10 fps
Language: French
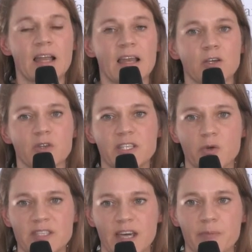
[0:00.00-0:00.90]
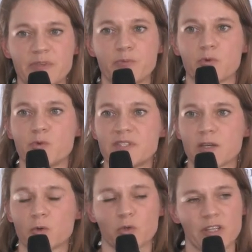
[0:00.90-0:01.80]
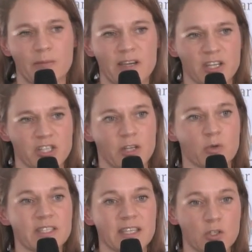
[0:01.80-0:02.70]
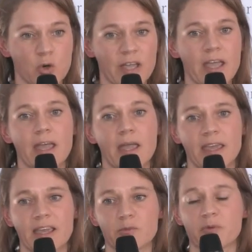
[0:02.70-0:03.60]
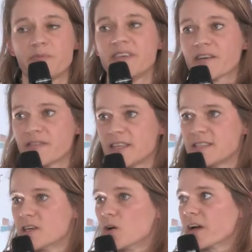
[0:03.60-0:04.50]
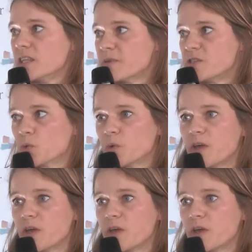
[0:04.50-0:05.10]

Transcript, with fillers: La corticothérapie pour lutter contre l'œdème laryngé et le stridor est également bien validée en réanimation.